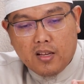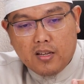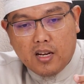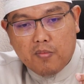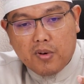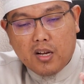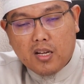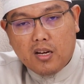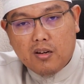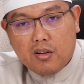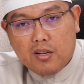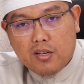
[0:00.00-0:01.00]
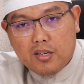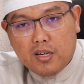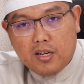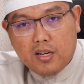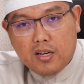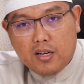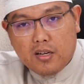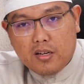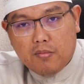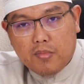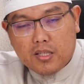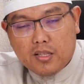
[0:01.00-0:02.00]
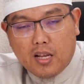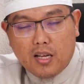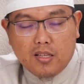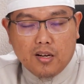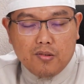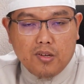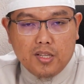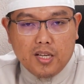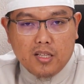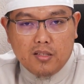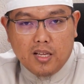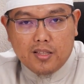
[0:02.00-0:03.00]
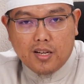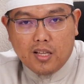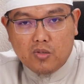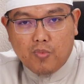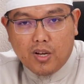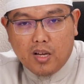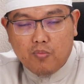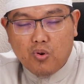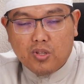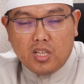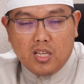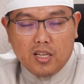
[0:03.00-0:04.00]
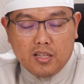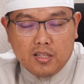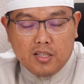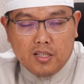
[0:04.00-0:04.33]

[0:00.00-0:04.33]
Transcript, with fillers: Dalam rangka uh, maslahat yang Allah lihat diantaranya sebagai bukti